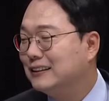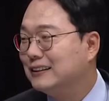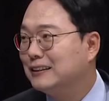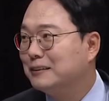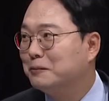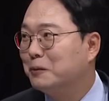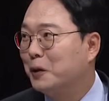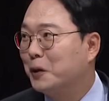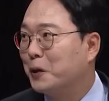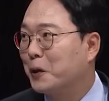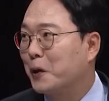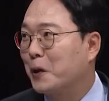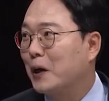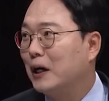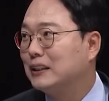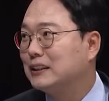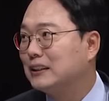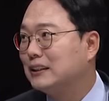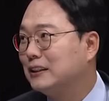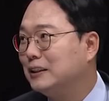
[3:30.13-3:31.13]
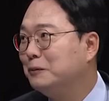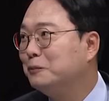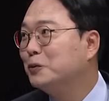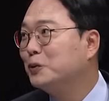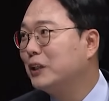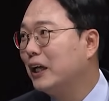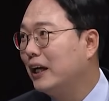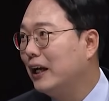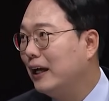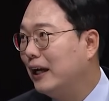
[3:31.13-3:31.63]
뭐 여러 가지
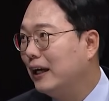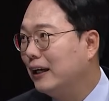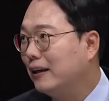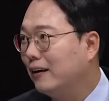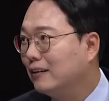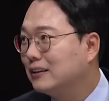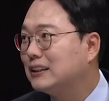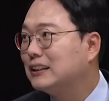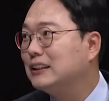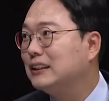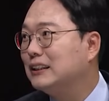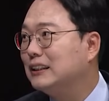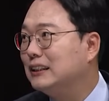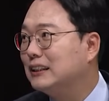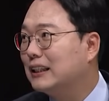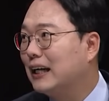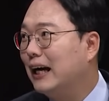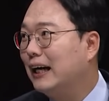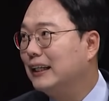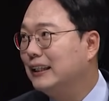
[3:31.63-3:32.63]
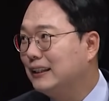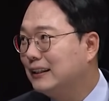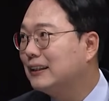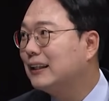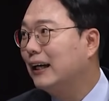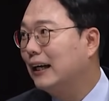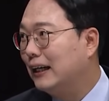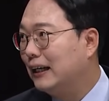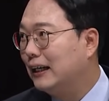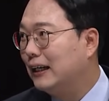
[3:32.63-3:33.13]
의문의 여지가
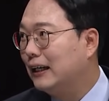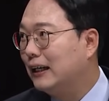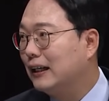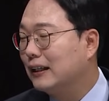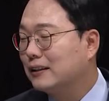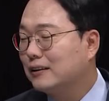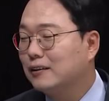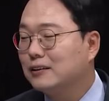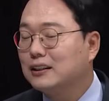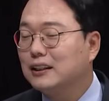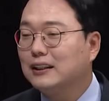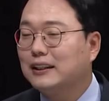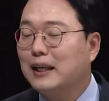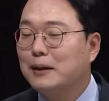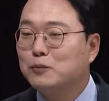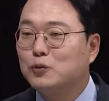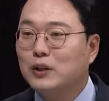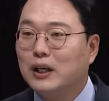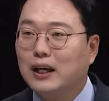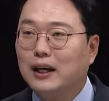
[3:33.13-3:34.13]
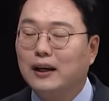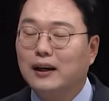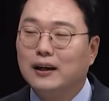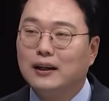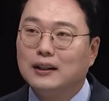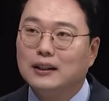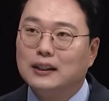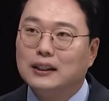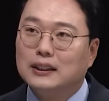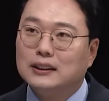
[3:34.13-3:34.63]
있다. 음. 그렇기 때문에
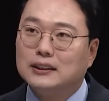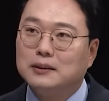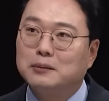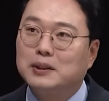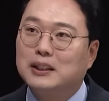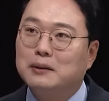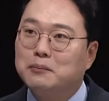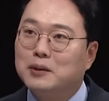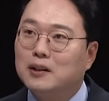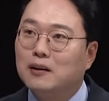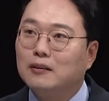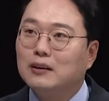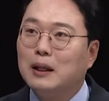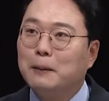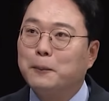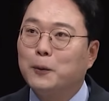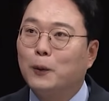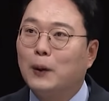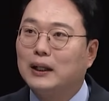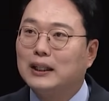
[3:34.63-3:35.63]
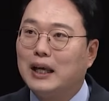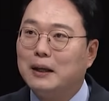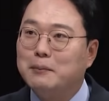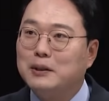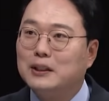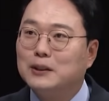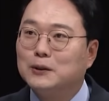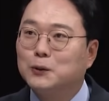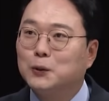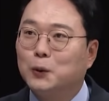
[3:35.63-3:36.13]
지금 김기현 대표가
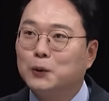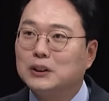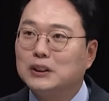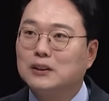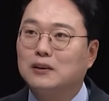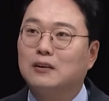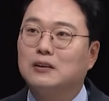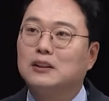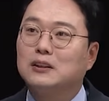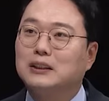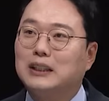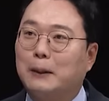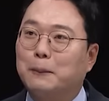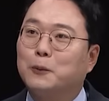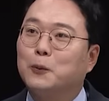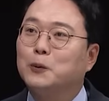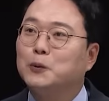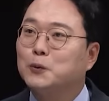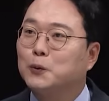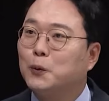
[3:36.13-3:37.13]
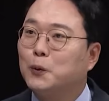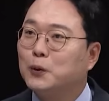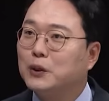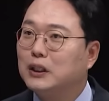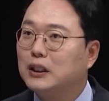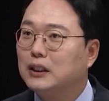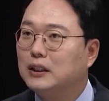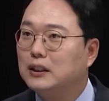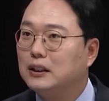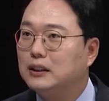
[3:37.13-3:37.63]
내미는 손을 선뜻 잡고
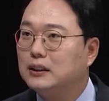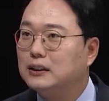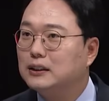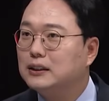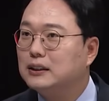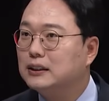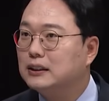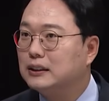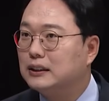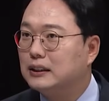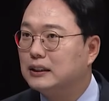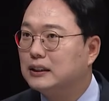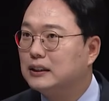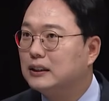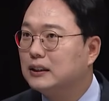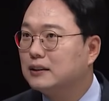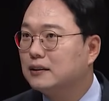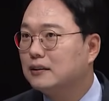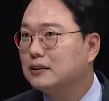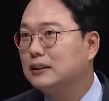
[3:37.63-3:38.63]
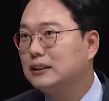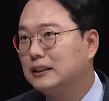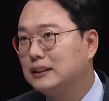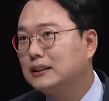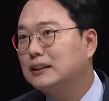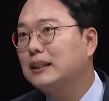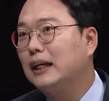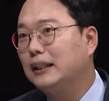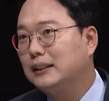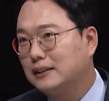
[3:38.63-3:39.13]
들어오기는 음. 저는
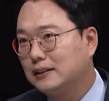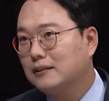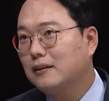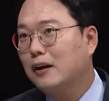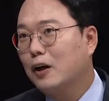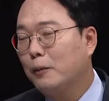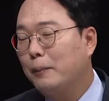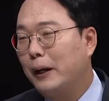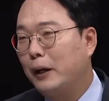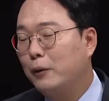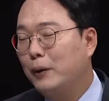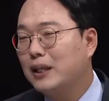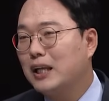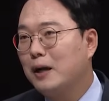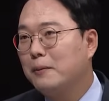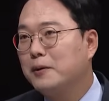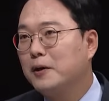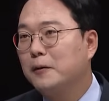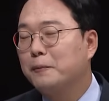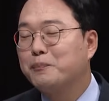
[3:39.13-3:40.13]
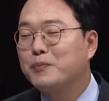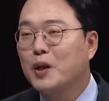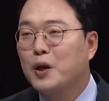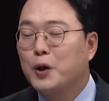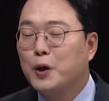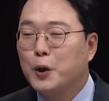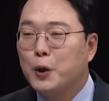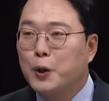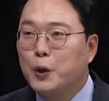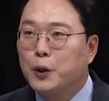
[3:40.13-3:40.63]
리스크가 아. 있을 거라고 봐요. 왜냐하면 음.
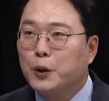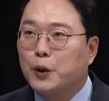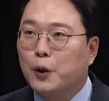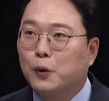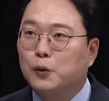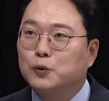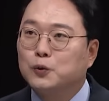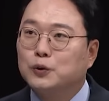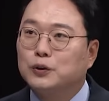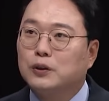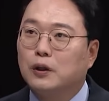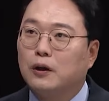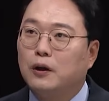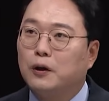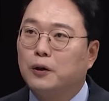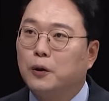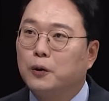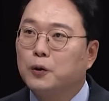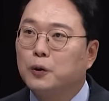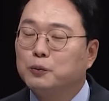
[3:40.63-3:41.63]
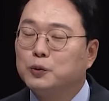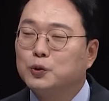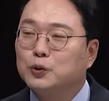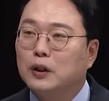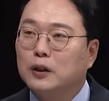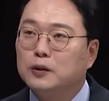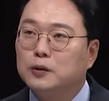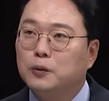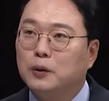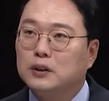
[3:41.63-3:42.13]
결국 이제 현역
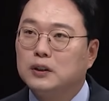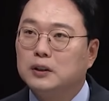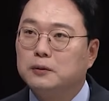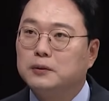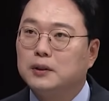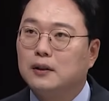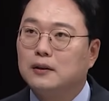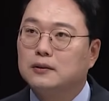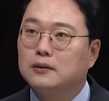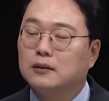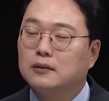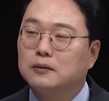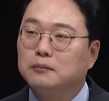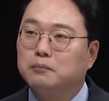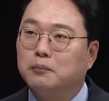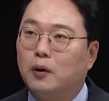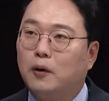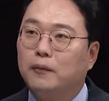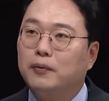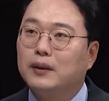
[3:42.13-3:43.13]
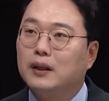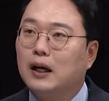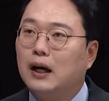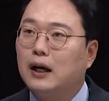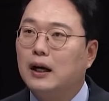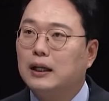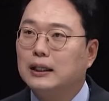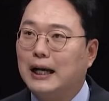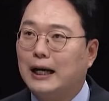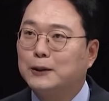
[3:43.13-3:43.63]
민주당 의원들 입장에서는
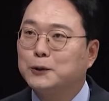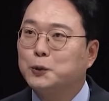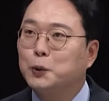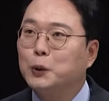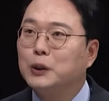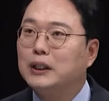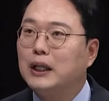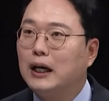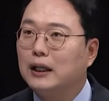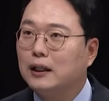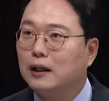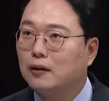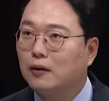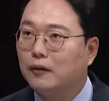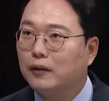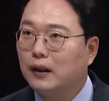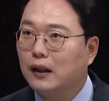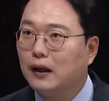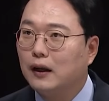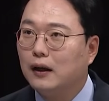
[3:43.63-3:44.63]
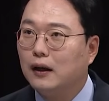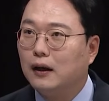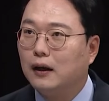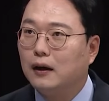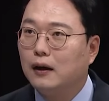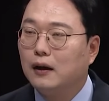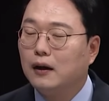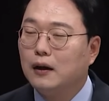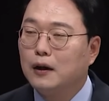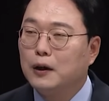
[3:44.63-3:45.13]
뭔가 약속이 돼야 될 건데. 음.